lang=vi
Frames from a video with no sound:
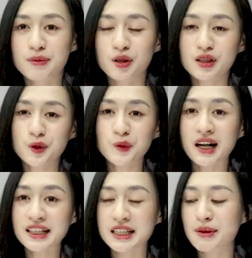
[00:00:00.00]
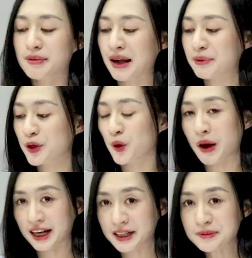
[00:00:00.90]
mọi người cũng đăng ký bằng mã mời của
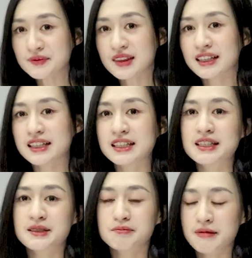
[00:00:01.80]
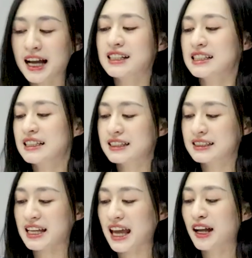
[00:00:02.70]
bạn ấy, thì bạn
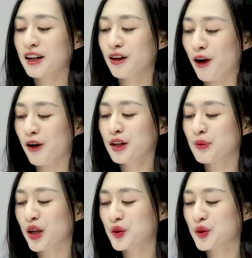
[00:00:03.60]
sẽ có được một